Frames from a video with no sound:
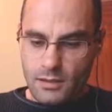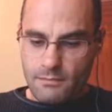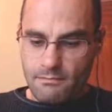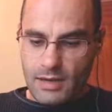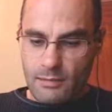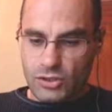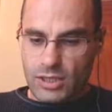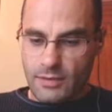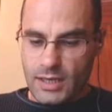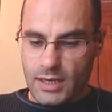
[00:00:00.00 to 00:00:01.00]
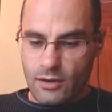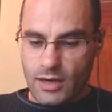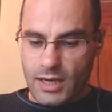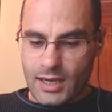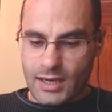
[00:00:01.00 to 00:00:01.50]
Vamos a abrir
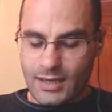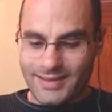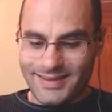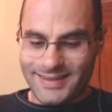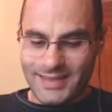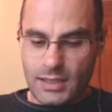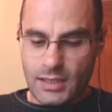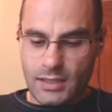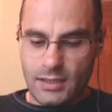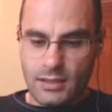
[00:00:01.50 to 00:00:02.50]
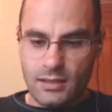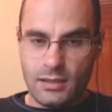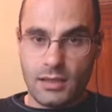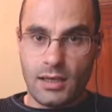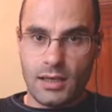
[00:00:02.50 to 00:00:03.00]
ahora
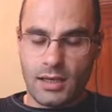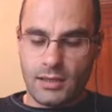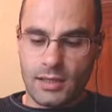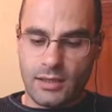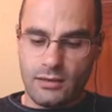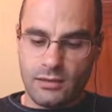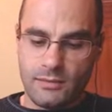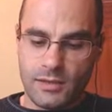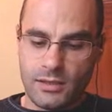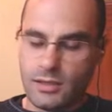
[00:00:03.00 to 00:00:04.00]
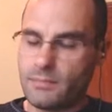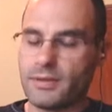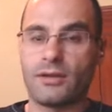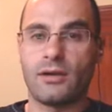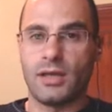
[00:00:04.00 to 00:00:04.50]
el legendario, que me, eh,
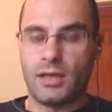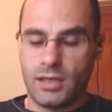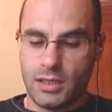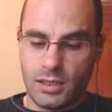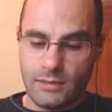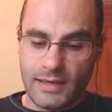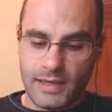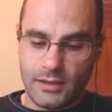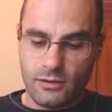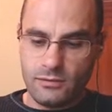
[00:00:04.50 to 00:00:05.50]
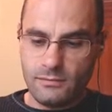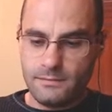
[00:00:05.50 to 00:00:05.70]
perdón, el mágico.